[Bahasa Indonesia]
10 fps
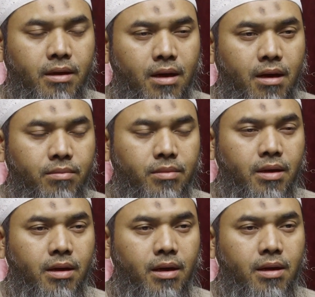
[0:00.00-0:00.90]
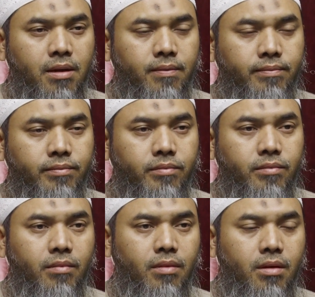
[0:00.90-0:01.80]
Innal hamdalillah
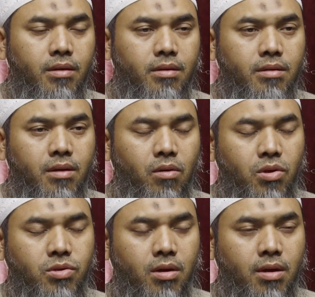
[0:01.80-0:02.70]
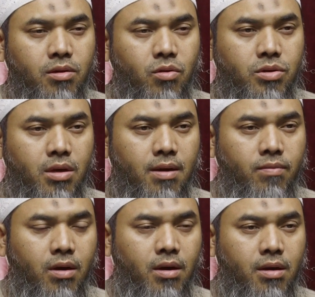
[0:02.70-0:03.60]
wassalatu
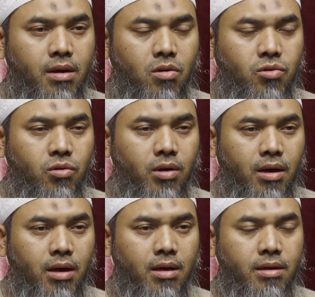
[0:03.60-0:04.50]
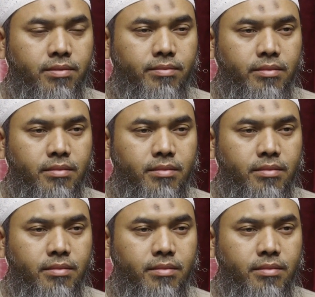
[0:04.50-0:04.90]
wassalamu ala Rasulillah